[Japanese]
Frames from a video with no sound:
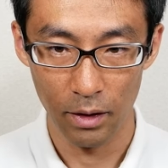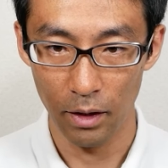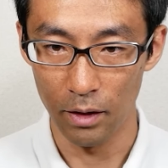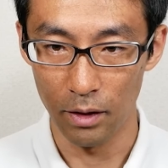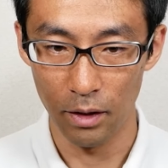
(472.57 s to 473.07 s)
は
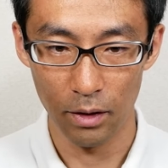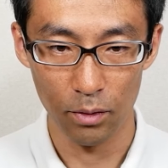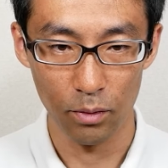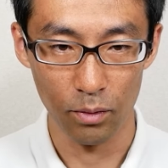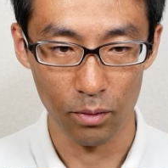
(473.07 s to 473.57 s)
いえっ、ー、
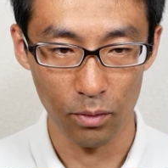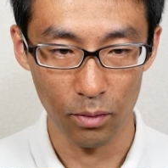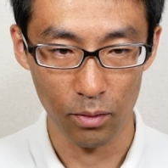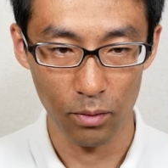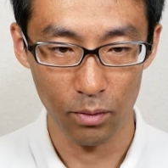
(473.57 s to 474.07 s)
と
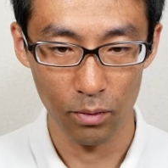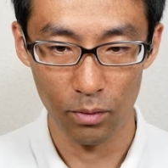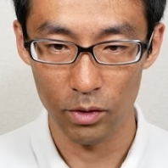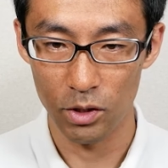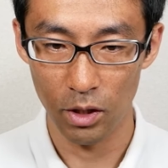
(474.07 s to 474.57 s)
ここ
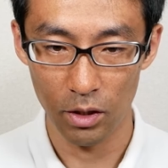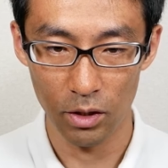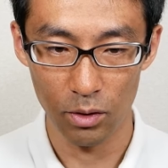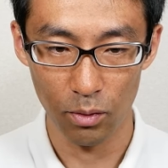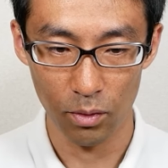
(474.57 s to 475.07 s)
の下
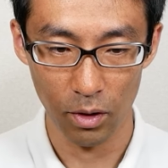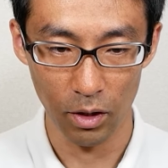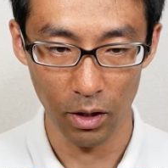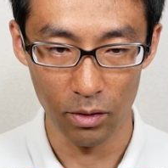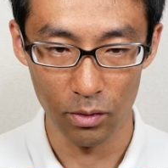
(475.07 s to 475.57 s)
にどっか
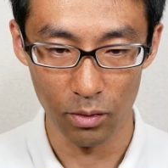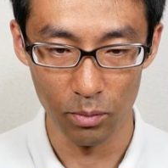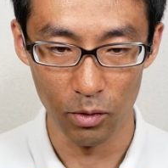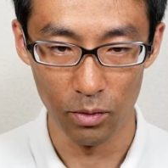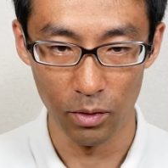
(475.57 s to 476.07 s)
にあると
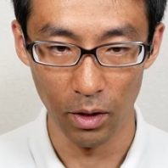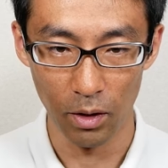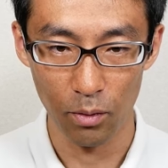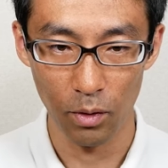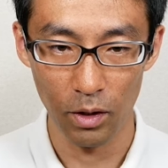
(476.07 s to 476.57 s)
思うん
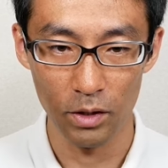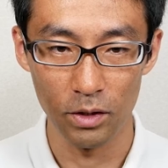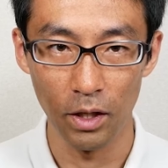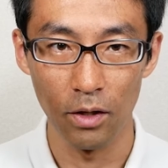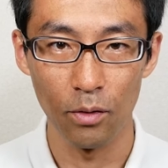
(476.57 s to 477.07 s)
でこれです
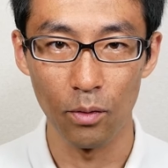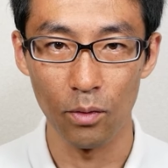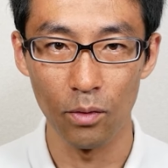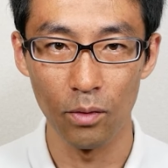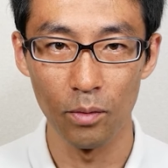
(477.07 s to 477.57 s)
ねこ
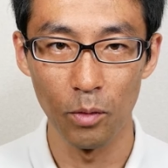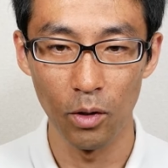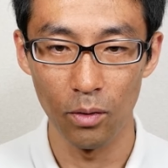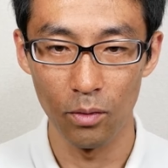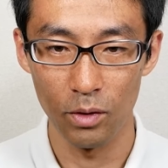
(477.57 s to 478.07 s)
こ
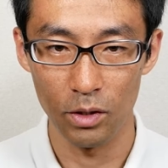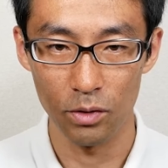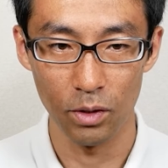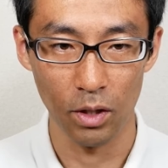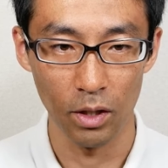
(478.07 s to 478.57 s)
も同じ
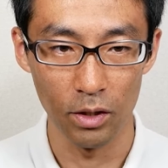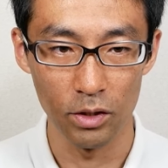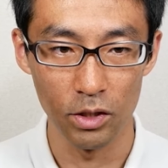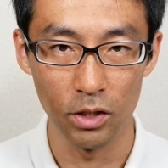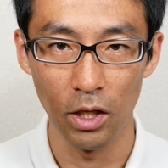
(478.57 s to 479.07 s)
ような
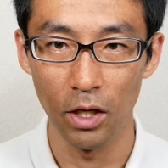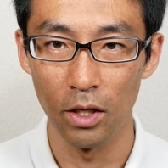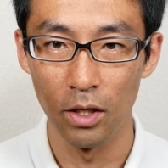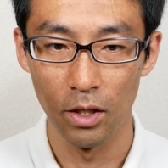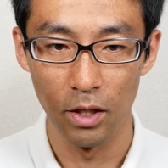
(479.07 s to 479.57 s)
感じ
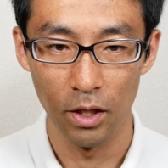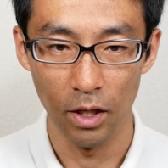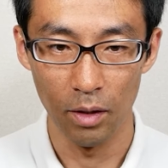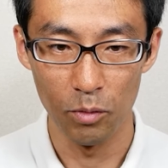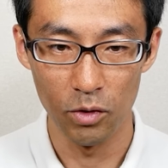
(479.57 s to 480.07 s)
で
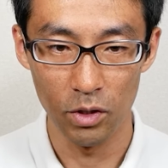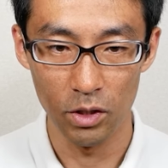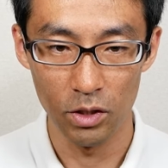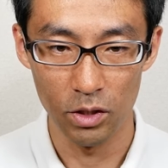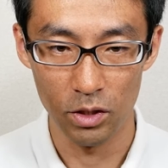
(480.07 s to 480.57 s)
M
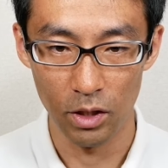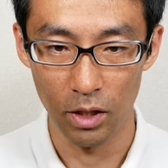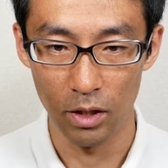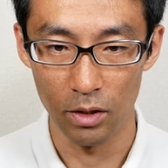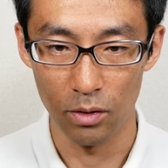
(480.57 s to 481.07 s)

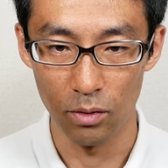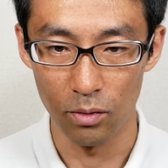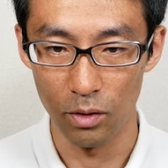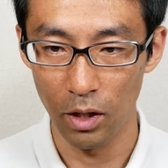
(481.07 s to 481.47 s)
インサート